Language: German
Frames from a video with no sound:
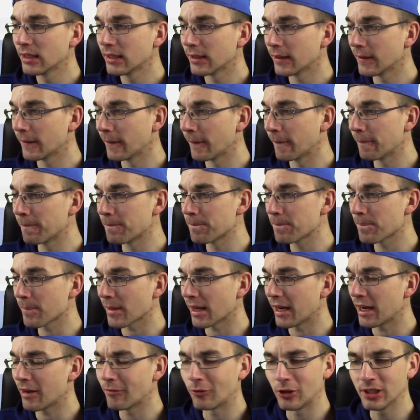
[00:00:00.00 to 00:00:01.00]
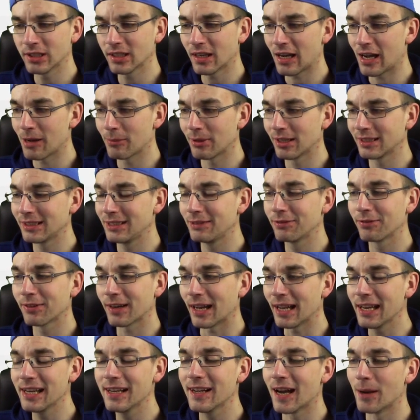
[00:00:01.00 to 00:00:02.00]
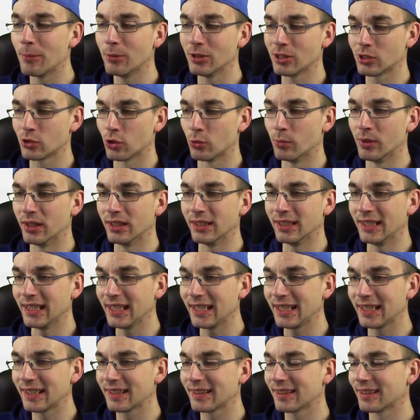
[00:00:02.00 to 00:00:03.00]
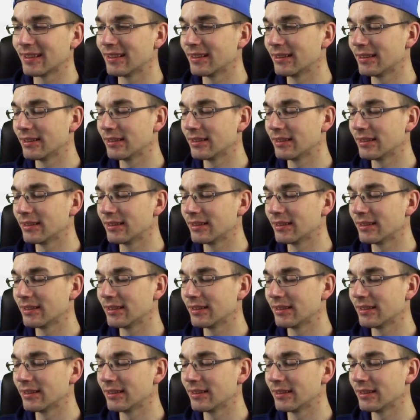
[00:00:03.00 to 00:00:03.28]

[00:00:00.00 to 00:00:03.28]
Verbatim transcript: Ähm, er wollte aber die Freigabesumme nicht